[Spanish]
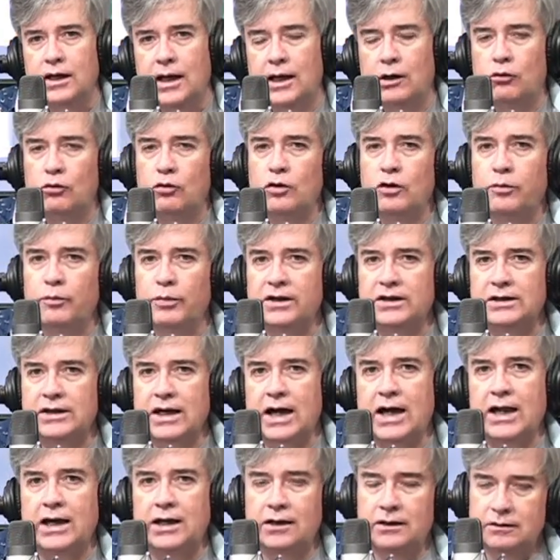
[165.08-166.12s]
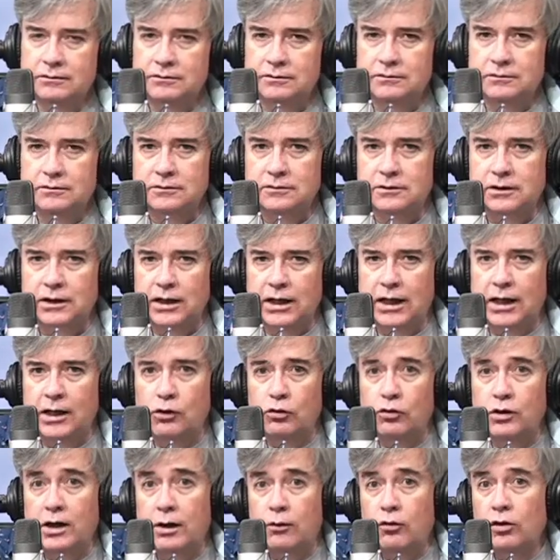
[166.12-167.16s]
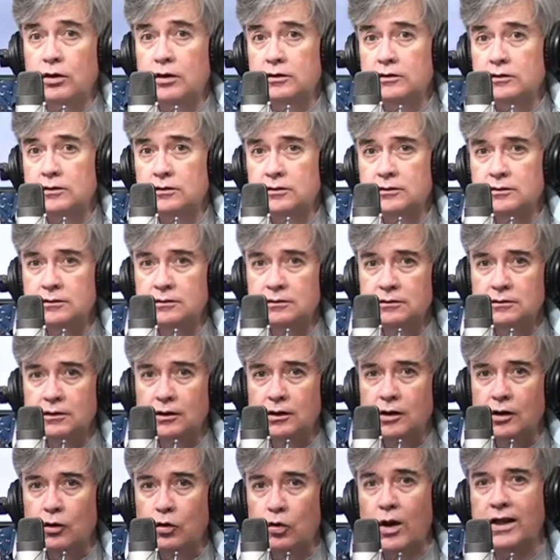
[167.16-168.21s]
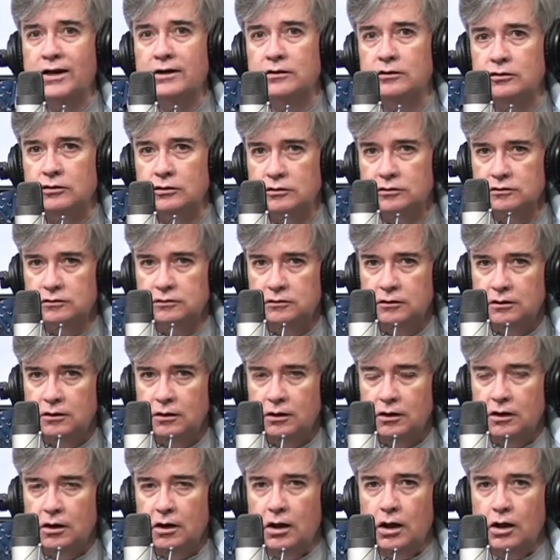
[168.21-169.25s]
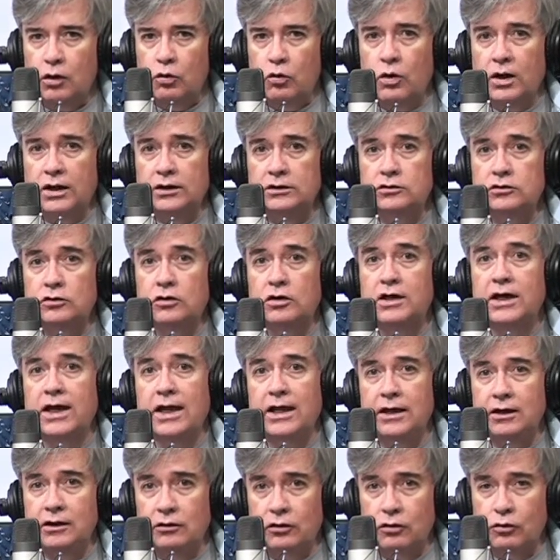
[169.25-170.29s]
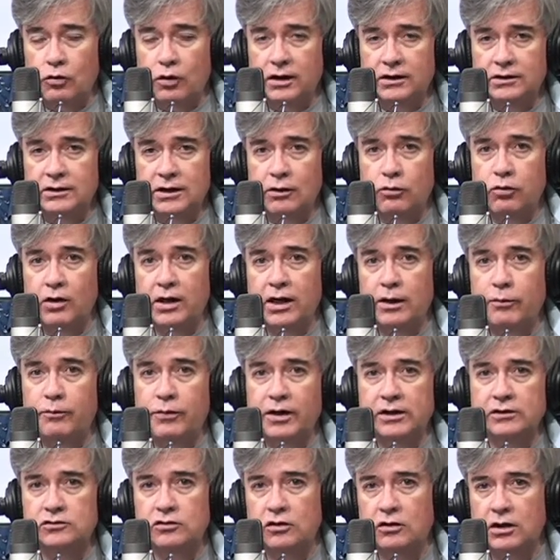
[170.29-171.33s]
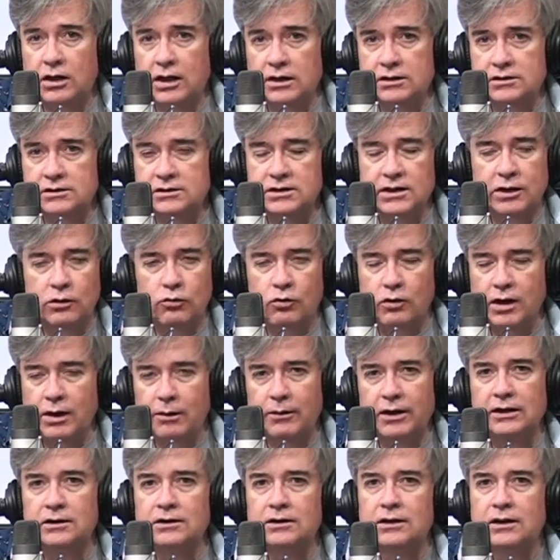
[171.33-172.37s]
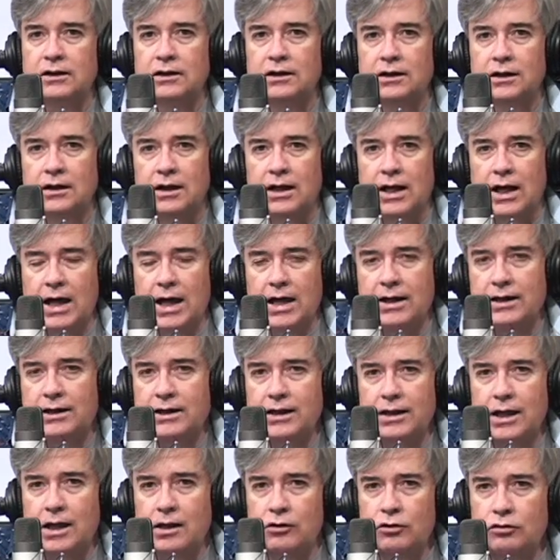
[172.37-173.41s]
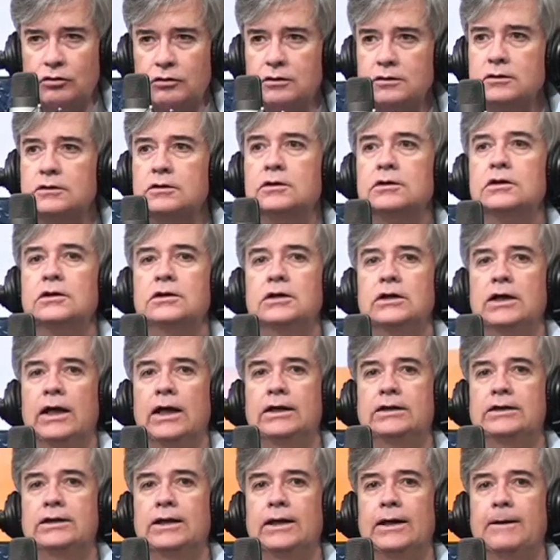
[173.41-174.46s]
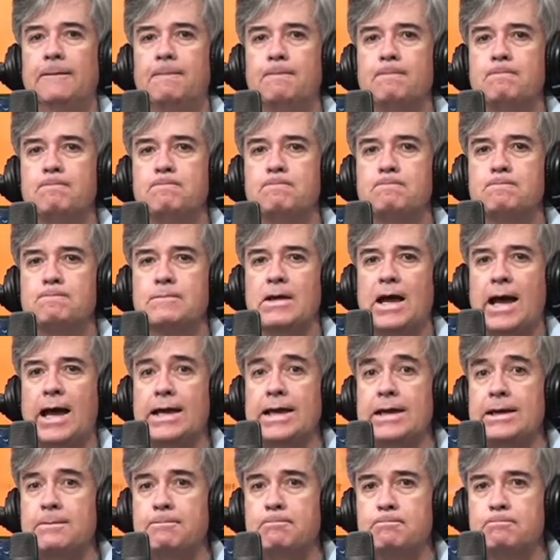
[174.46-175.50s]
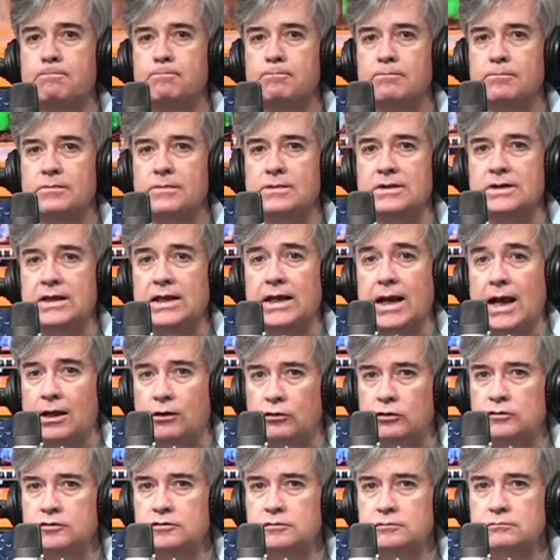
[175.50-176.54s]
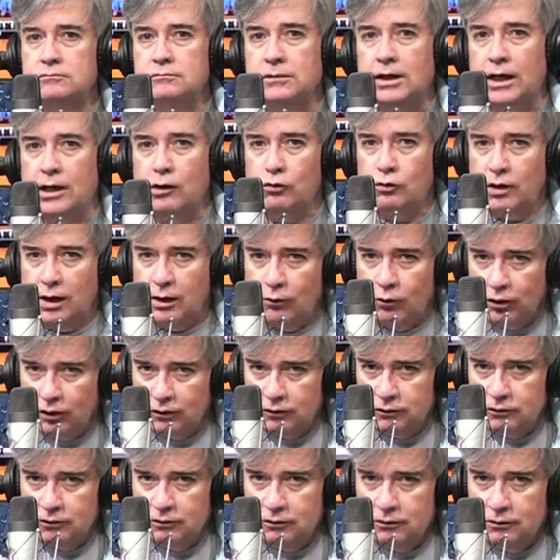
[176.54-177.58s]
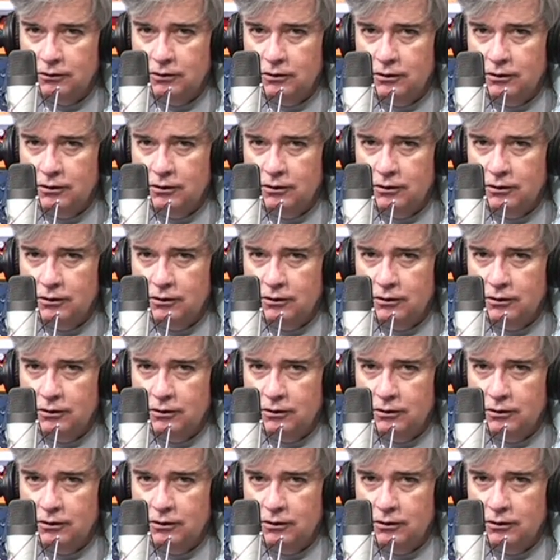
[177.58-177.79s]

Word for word: en un hospital, en un aborto. ¿Cuántos? ¿Cuántos genios, cuántas buenas personas seguramente han quedado este, ahí tirados en un aborto?